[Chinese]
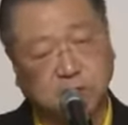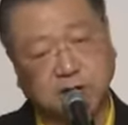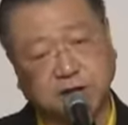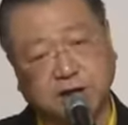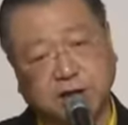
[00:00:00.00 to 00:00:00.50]

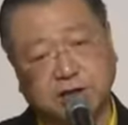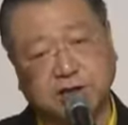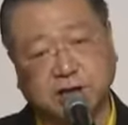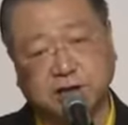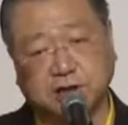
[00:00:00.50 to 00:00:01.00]
所以，
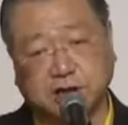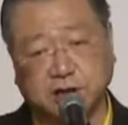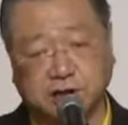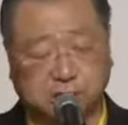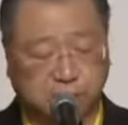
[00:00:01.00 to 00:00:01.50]
真
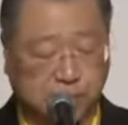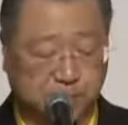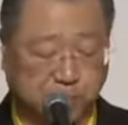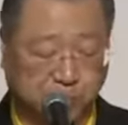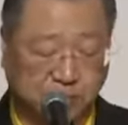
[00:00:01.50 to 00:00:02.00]
正
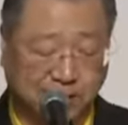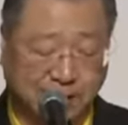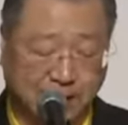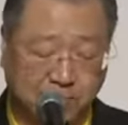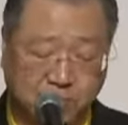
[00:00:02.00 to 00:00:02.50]
学佛的
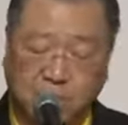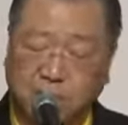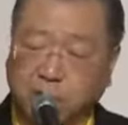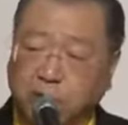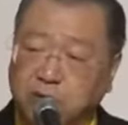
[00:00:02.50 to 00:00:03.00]
人，
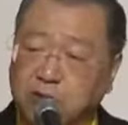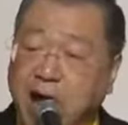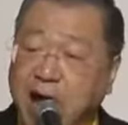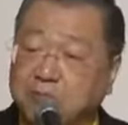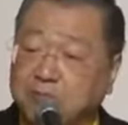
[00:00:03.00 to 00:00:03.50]
永
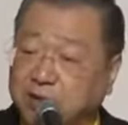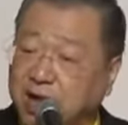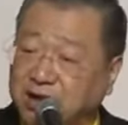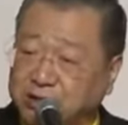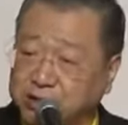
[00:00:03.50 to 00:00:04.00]
远
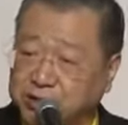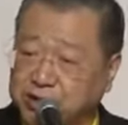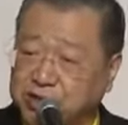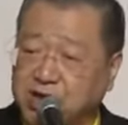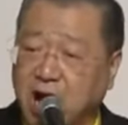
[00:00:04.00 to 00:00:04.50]
不要
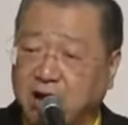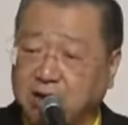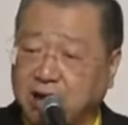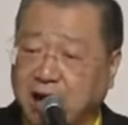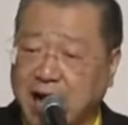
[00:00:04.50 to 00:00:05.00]
去
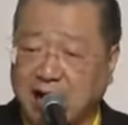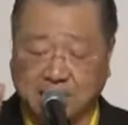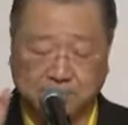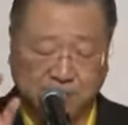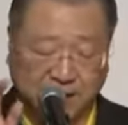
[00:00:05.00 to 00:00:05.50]
伤
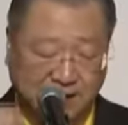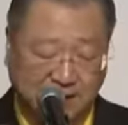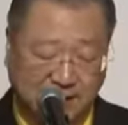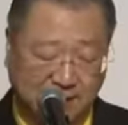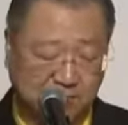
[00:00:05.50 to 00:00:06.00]
害
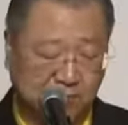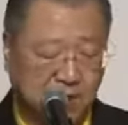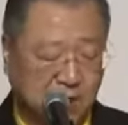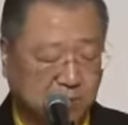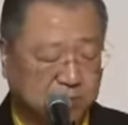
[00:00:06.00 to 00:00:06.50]
别人，
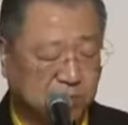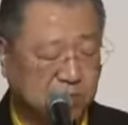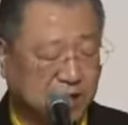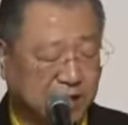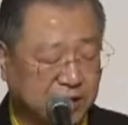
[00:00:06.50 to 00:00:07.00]

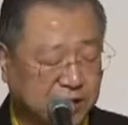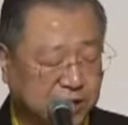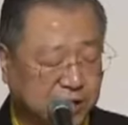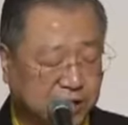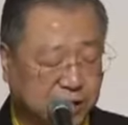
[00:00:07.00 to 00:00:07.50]
不会
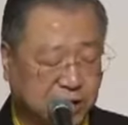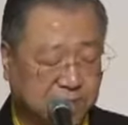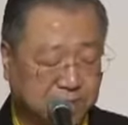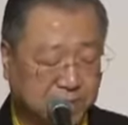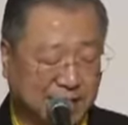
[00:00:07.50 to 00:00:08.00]
记
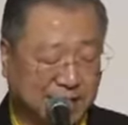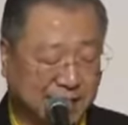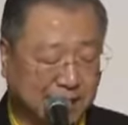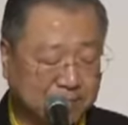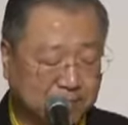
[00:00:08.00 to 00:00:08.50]
恨别
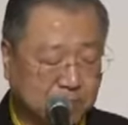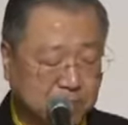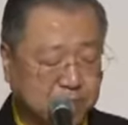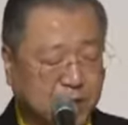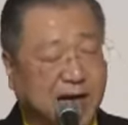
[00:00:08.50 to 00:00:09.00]
人。
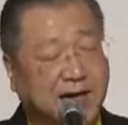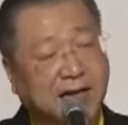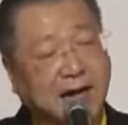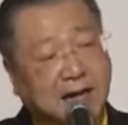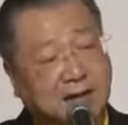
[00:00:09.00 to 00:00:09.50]
别
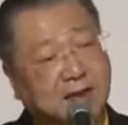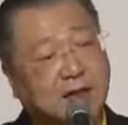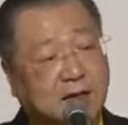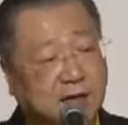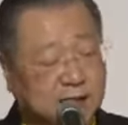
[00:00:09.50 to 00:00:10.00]
人
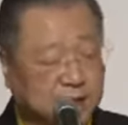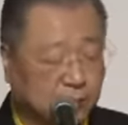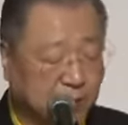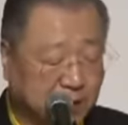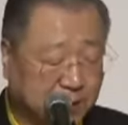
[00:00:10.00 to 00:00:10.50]
可
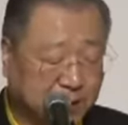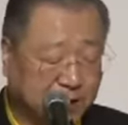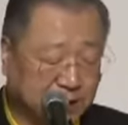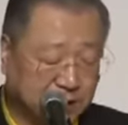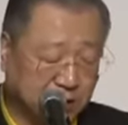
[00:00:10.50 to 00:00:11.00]
以违
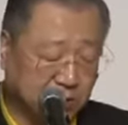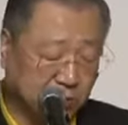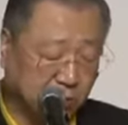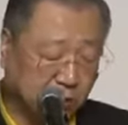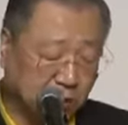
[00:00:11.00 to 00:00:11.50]
背
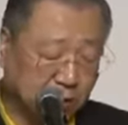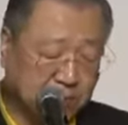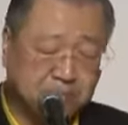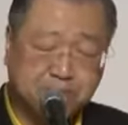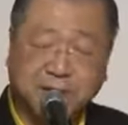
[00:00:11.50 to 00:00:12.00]
因
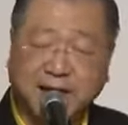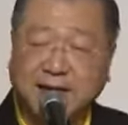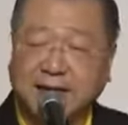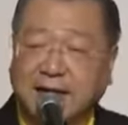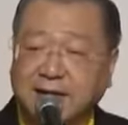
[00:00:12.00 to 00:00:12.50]
果，
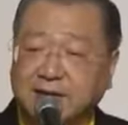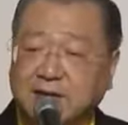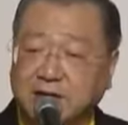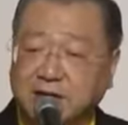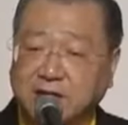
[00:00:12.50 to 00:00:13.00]
别
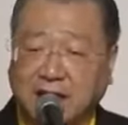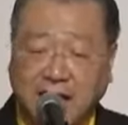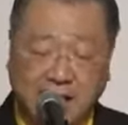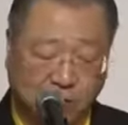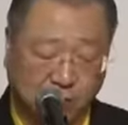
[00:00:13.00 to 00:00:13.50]
人可以
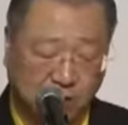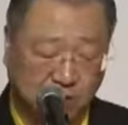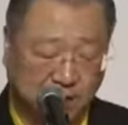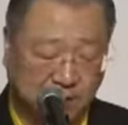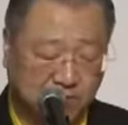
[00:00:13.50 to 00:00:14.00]
害
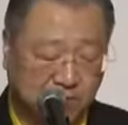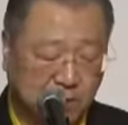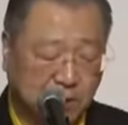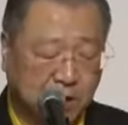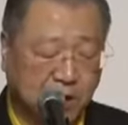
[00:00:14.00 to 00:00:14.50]
我们，
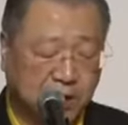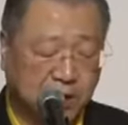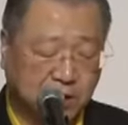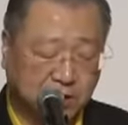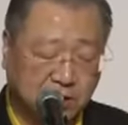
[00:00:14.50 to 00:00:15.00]
可
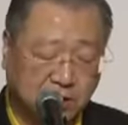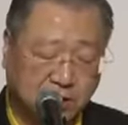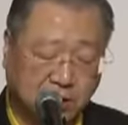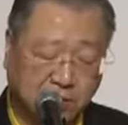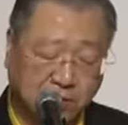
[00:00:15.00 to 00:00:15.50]
以恶
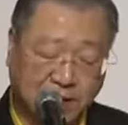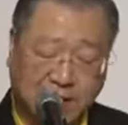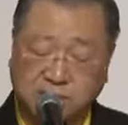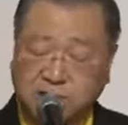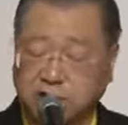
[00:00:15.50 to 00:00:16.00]
口
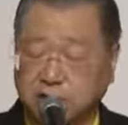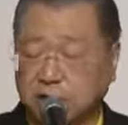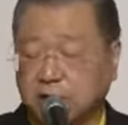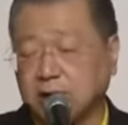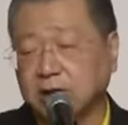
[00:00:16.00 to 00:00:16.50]
两
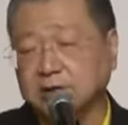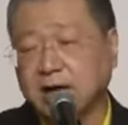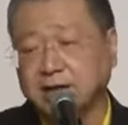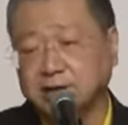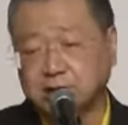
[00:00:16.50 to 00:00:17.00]
舌，
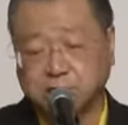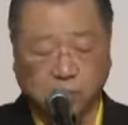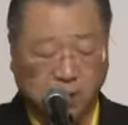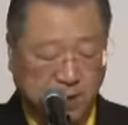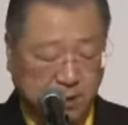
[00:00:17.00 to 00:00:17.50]
但是
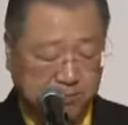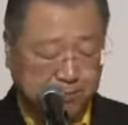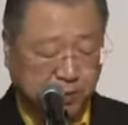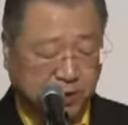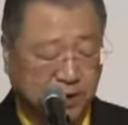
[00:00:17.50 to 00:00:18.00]
我
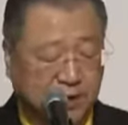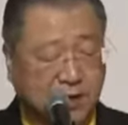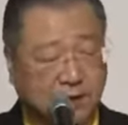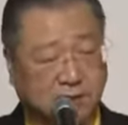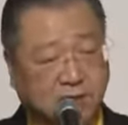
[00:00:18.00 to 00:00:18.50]
们不能
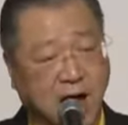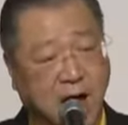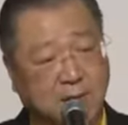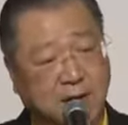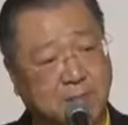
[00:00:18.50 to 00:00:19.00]
恨
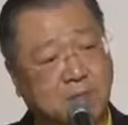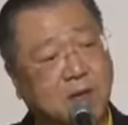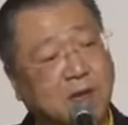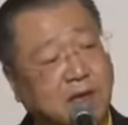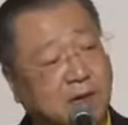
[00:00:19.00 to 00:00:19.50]
他们，
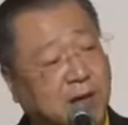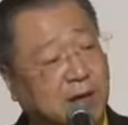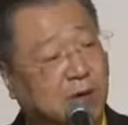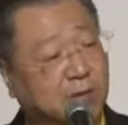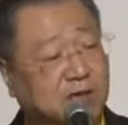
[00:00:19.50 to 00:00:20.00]
因
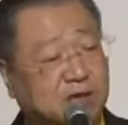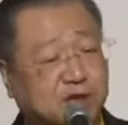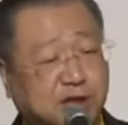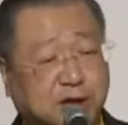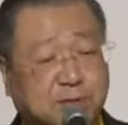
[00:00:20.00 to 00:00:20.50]
为我们的
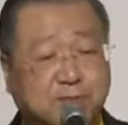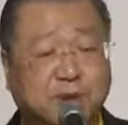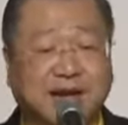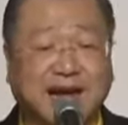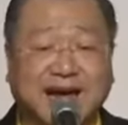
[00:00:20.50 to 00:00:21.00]
心
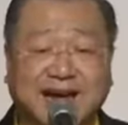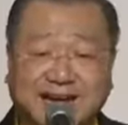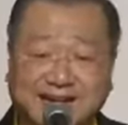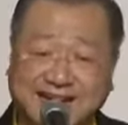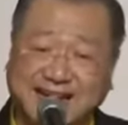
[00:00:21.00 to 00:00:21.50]
本来
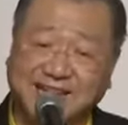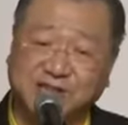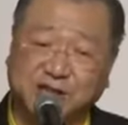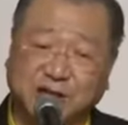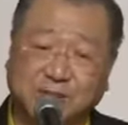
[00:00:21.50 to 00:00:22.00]
很
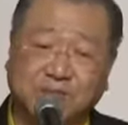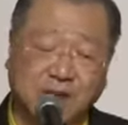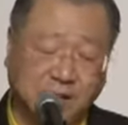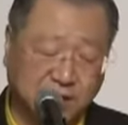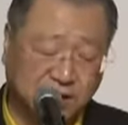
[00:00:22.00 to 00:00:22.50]
干净，
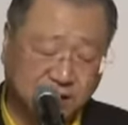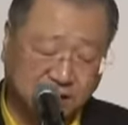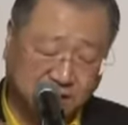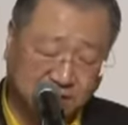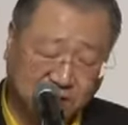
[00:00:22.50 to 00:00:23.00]
一
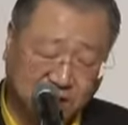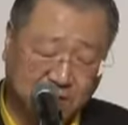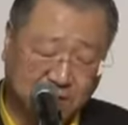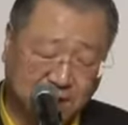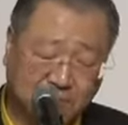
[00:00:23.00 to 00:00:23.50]
恨
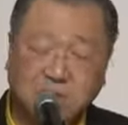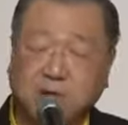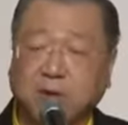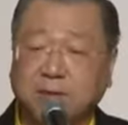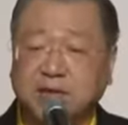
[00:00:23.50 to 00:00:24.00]
他们。
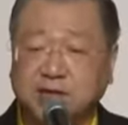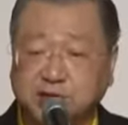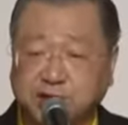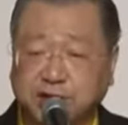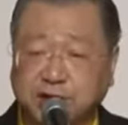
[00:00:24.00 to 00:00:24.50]
我们的
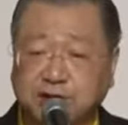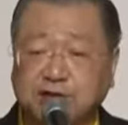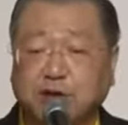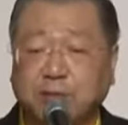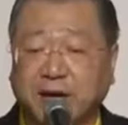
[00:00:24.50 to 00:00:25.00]

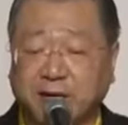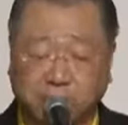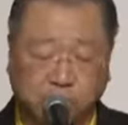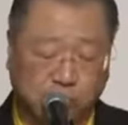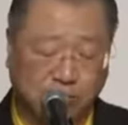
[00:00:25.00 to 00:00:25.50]
心就被
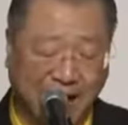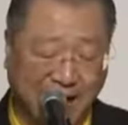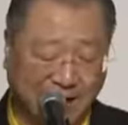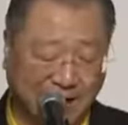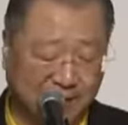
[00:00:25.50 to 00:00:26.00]
污
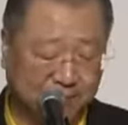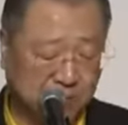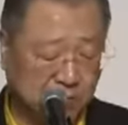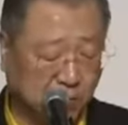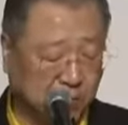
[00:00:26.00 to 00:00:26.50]
染了，
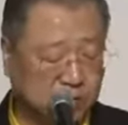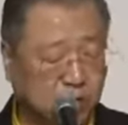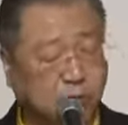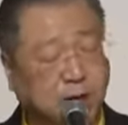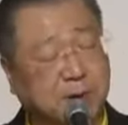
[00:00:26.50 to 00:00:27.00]
我们
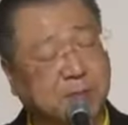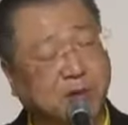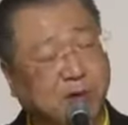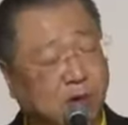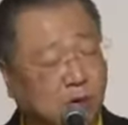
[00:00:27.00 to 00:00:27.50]
就会
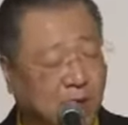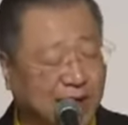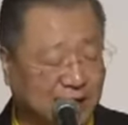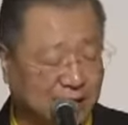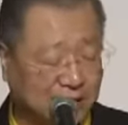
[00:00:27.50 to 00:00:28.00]
破
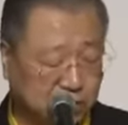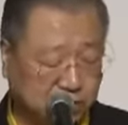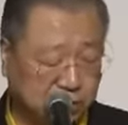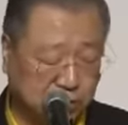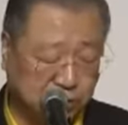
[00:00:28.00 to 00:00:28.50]
坏了
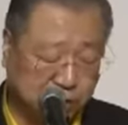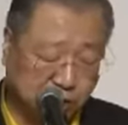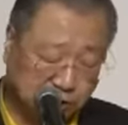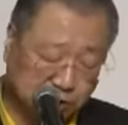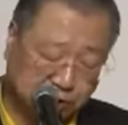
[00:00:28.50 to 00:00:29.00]
自己
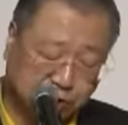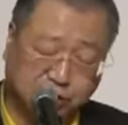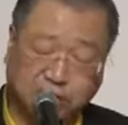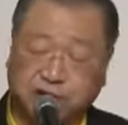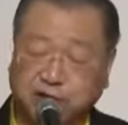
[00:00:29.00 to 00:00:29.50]
清
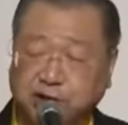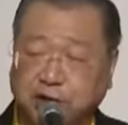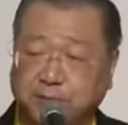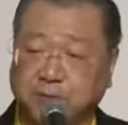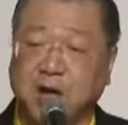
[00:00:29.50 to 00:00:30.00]
净的
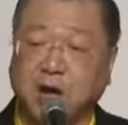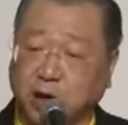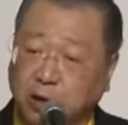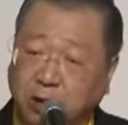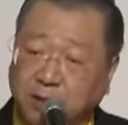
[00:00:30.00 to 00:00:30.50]
心
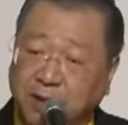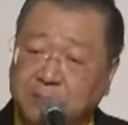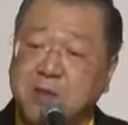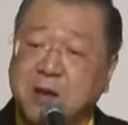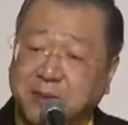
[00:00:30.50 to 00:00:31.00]
和我
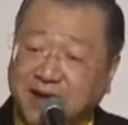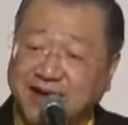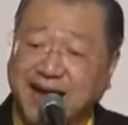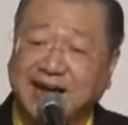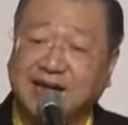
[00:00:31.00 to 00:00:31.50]
们
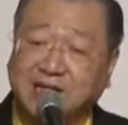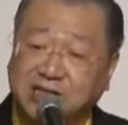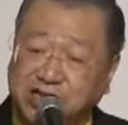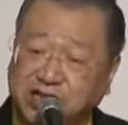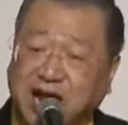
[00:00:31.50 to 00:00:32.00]
本来
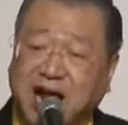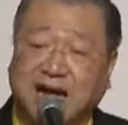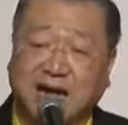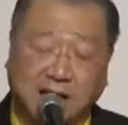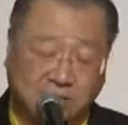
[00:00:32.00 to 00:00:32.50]
很
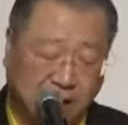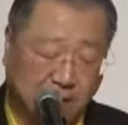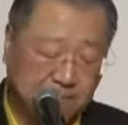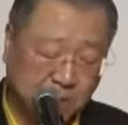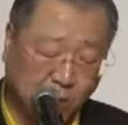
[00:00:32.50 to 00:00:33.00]
善良
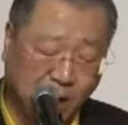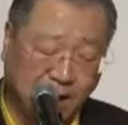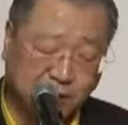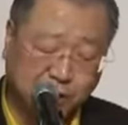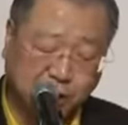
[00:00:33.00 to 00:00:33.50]
的
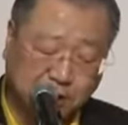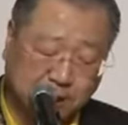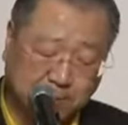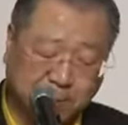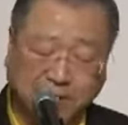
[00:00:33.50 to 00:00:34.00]
完整
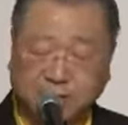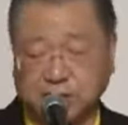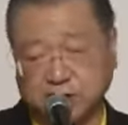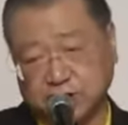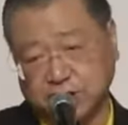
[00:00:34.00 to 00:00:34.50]
的
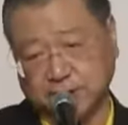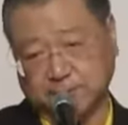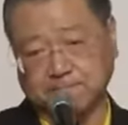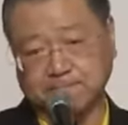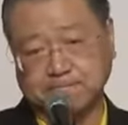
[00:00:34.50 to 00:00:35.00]
本性。